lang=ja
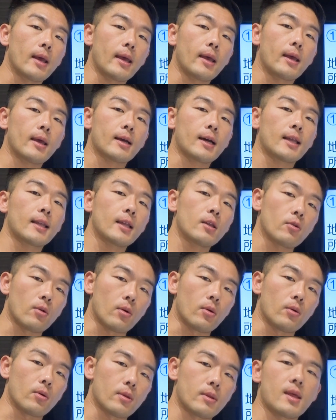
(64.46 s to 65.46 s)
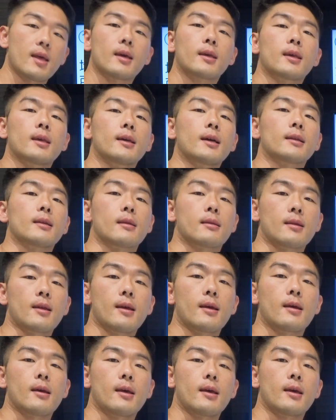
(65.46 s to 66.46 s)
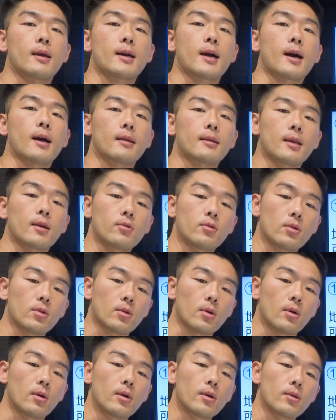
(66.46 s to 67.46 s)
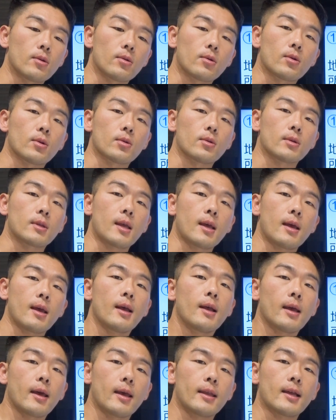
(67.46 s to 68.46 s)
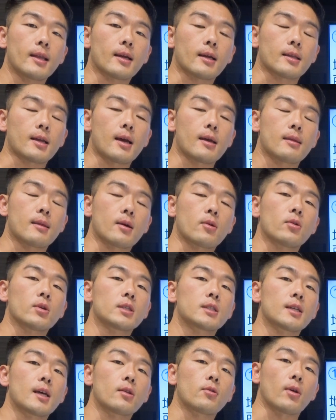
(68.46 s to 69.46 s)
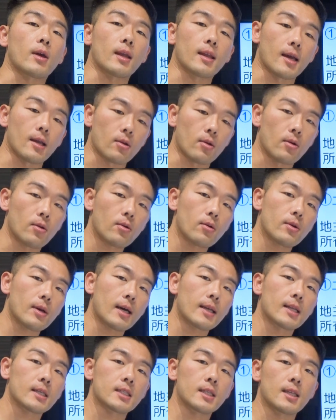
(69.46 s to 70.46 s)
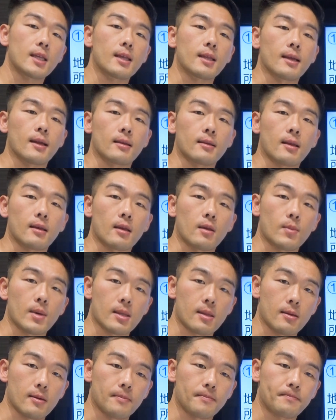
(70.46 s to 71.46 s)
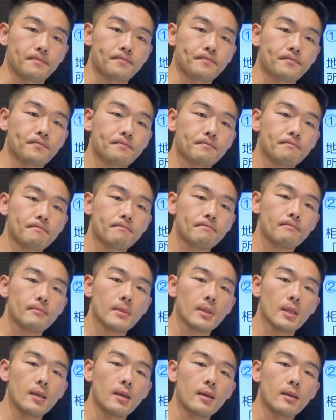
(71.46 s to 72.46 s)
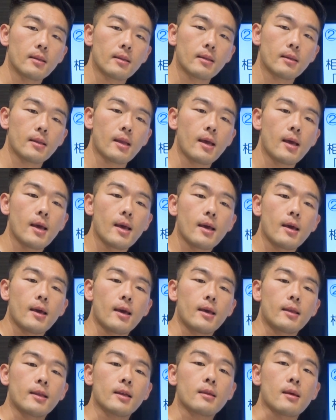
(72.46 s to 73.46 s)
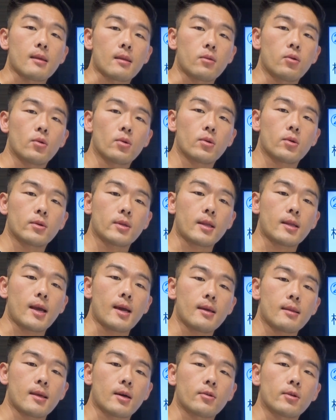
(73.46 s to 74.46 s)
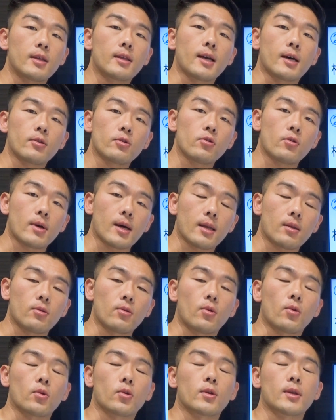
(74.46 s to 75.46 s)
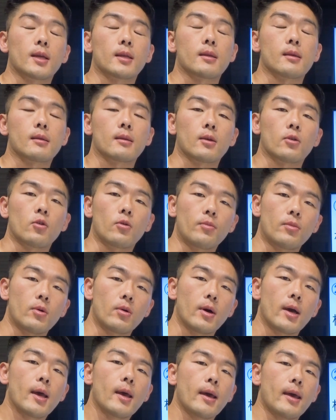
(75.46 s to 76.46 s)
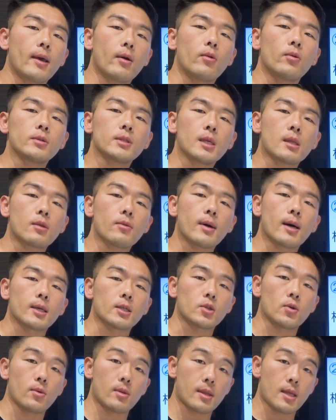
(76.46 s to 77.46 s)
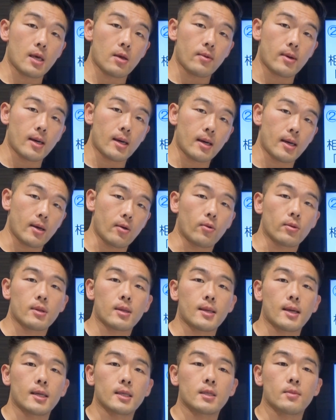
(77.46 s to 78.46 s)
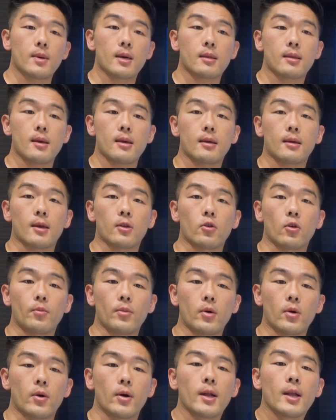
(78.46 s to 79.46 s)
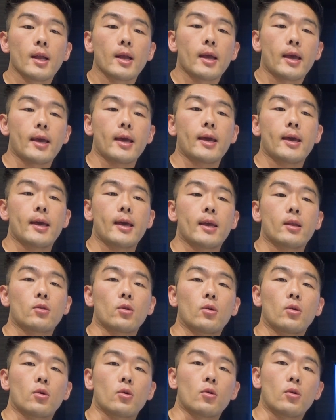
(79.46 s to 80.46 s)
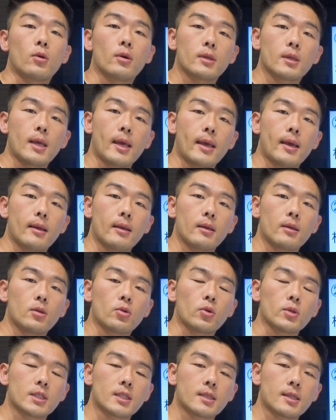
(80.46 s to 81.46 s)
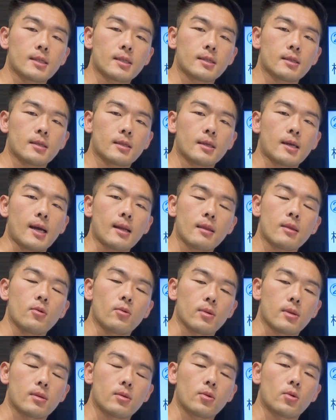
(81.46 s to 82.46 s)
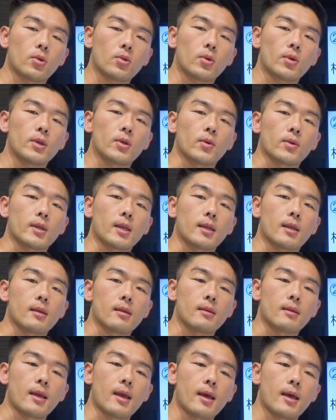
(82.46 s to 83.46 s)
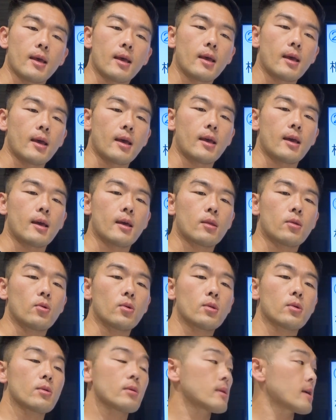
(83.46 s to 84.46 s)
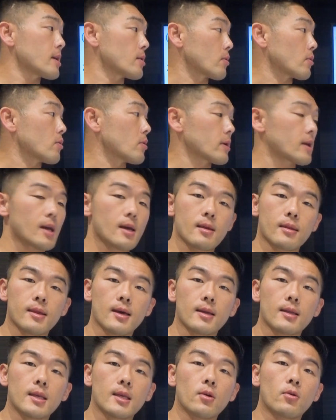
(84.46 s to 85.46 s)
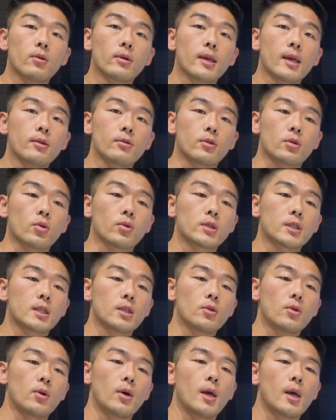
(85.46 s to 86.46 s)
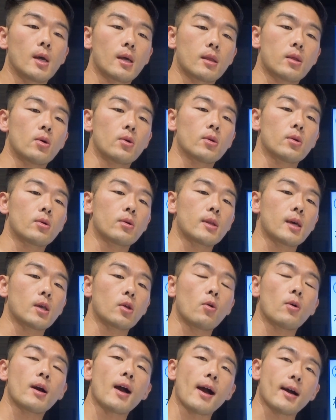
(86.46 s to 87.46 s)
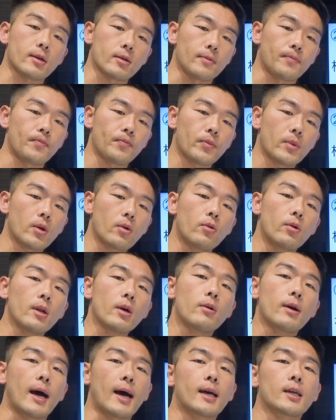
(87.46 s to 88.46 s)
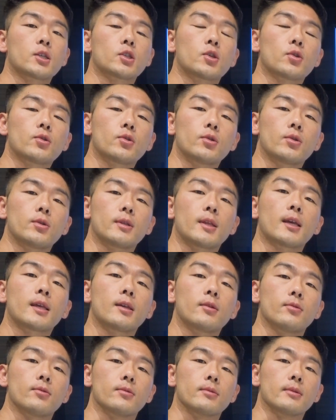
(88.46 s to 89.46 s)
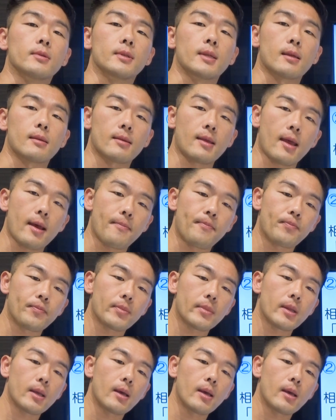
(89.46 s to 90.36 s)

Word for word: えー、かなりの税金がですね、えー、かかってくるということで、えー、何か対策をしないといけないと、こういう話になってきます。で、えー、なぜ相続で対策になるのかということなんですけども、えー、本日は詳細はお伝えしませんけども、えっ、ー、と、こう、えー、土地、活用することによってですね、えー、相続税のこう計算における土地の相続税評価額、これを圧縮できるんですね。